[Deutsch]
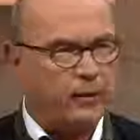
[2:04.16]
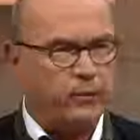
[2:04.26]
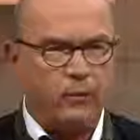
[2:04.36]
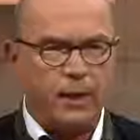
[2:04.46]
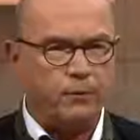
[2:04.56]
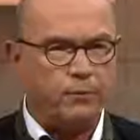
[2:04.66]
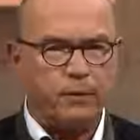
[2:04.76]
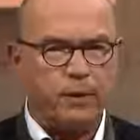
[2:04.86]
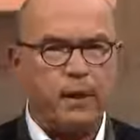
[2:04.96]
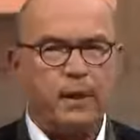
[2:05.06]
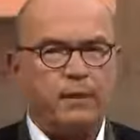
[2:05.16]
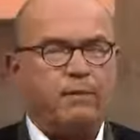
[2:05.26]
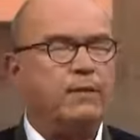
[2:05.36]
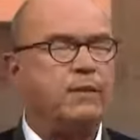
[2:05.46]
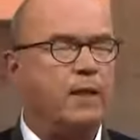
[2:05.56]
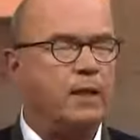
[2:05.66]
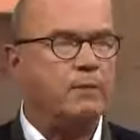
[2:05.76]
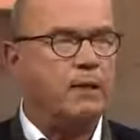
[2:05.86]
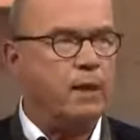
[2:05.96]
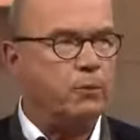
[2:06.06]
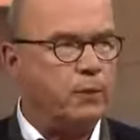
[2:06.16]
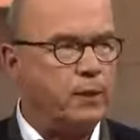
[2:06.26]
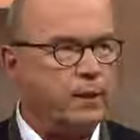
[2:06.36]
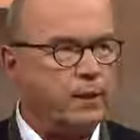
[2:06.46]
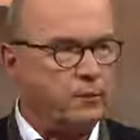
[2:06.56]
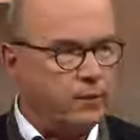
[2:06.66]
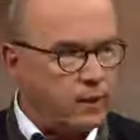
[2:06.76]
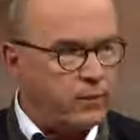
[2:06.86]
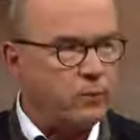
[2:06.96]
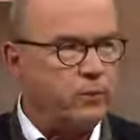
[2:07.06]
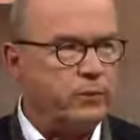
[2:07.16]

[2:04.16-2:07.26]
gelernt zu kämpfen, die wissen gar nicht, wie Harmonie geht. Und das